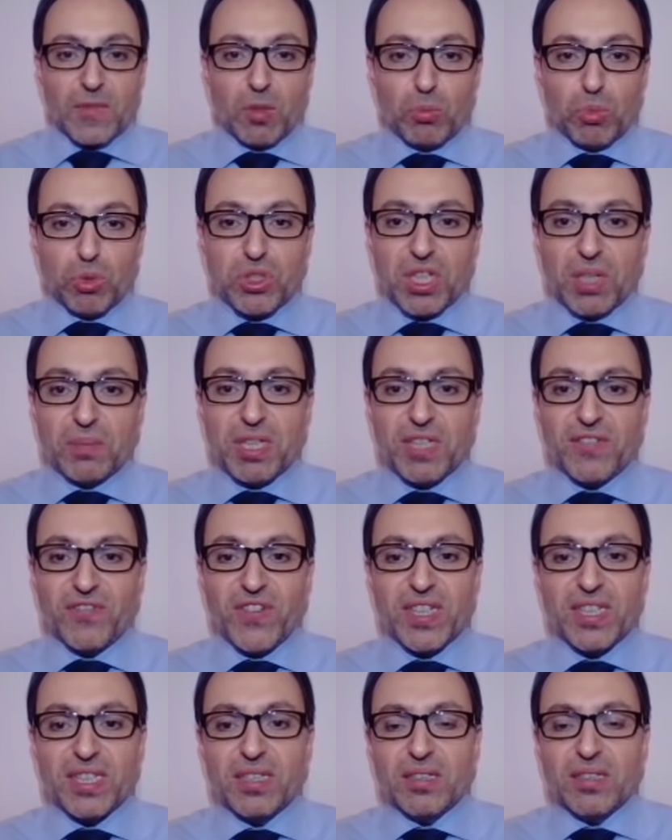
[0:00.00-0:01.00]
Bu tabii
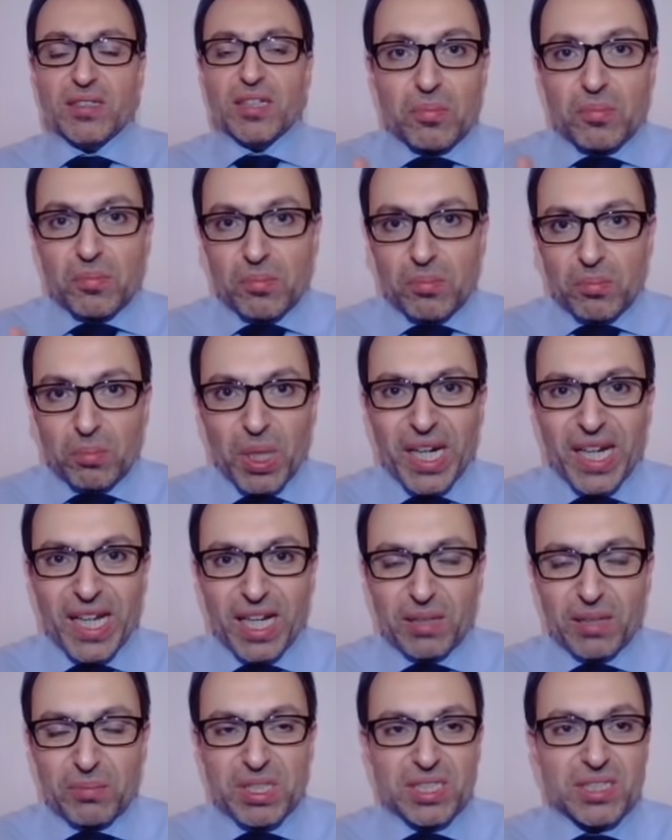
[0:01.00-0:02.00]
Fed'in para
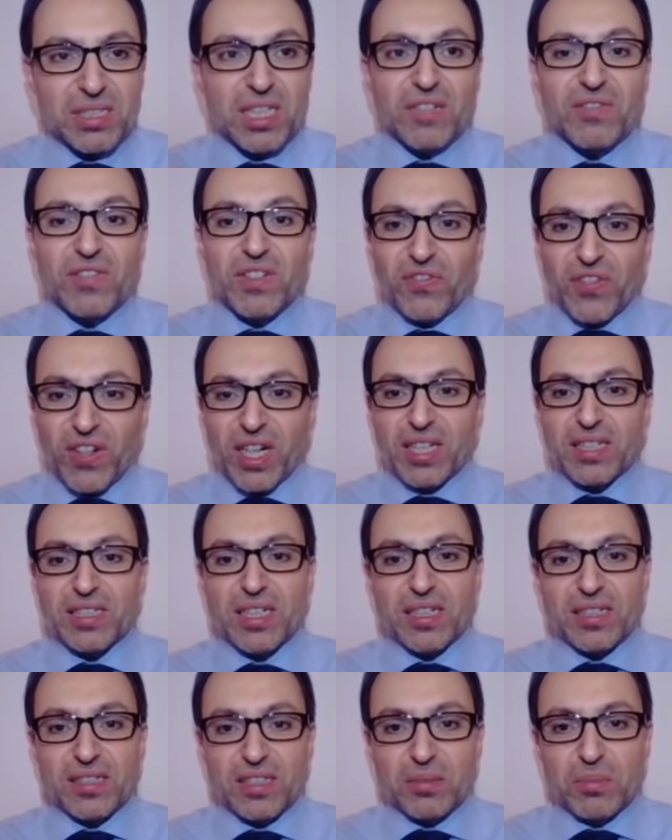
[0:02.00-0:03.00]
yakmasından ve faiz
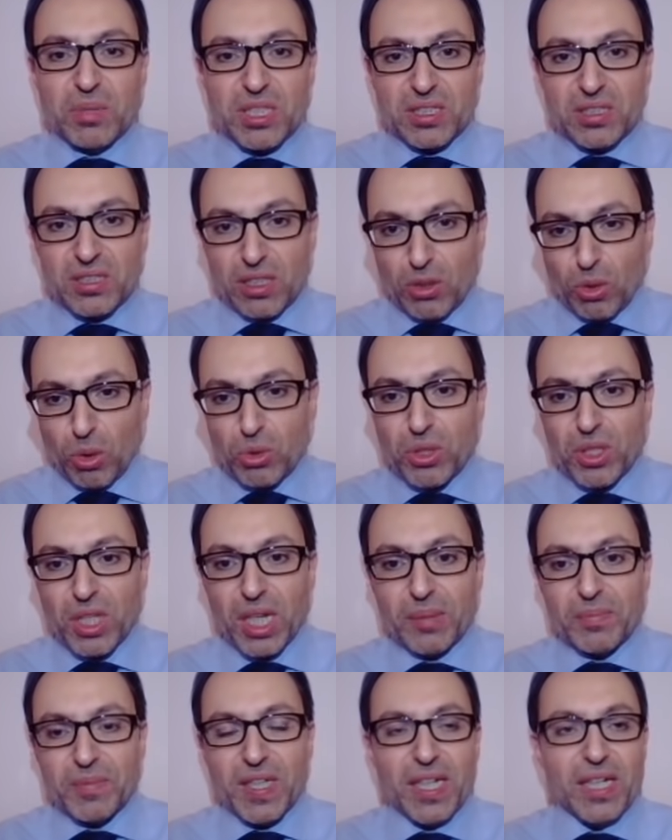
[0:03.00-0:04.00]
arttırmasından o
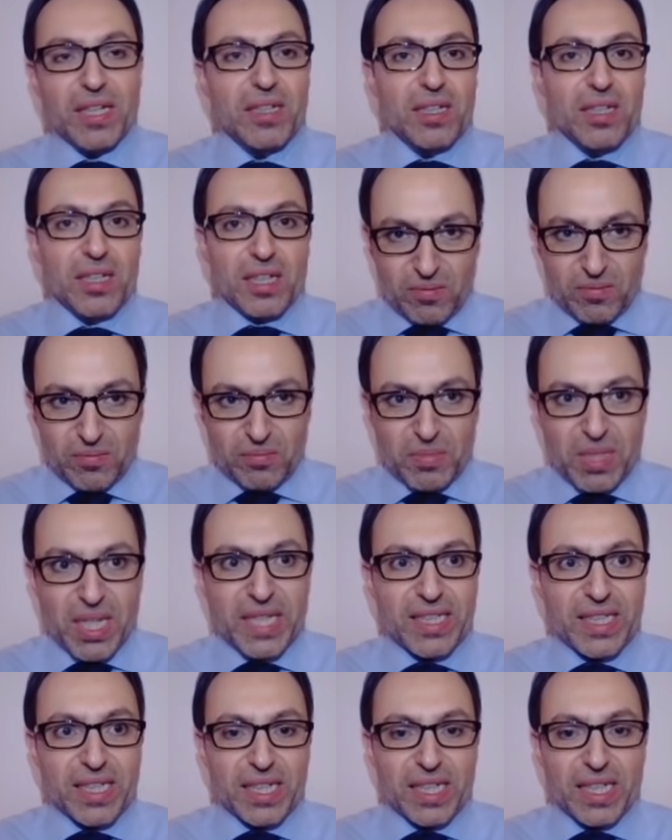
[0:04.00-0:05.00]
dönemde
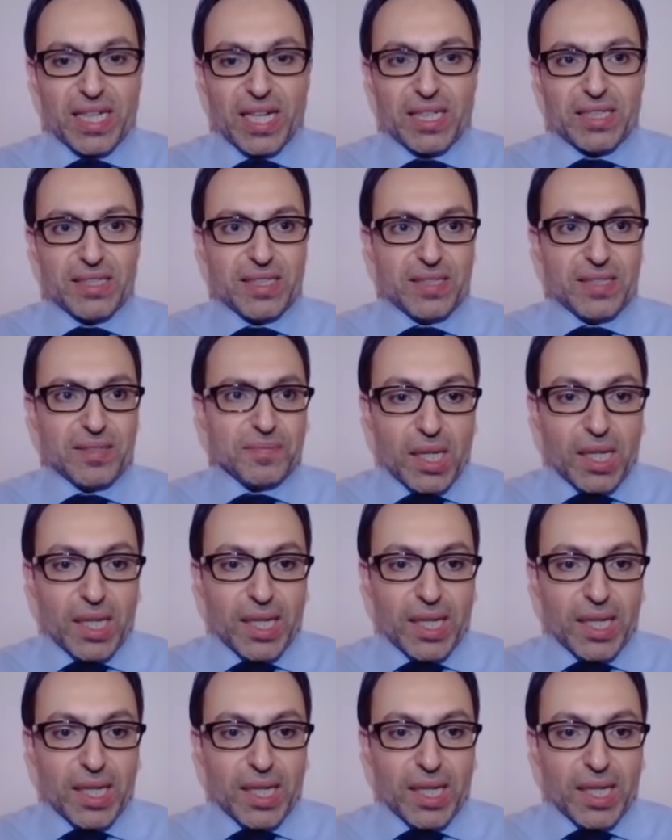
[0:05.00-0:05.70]
meydana geldi.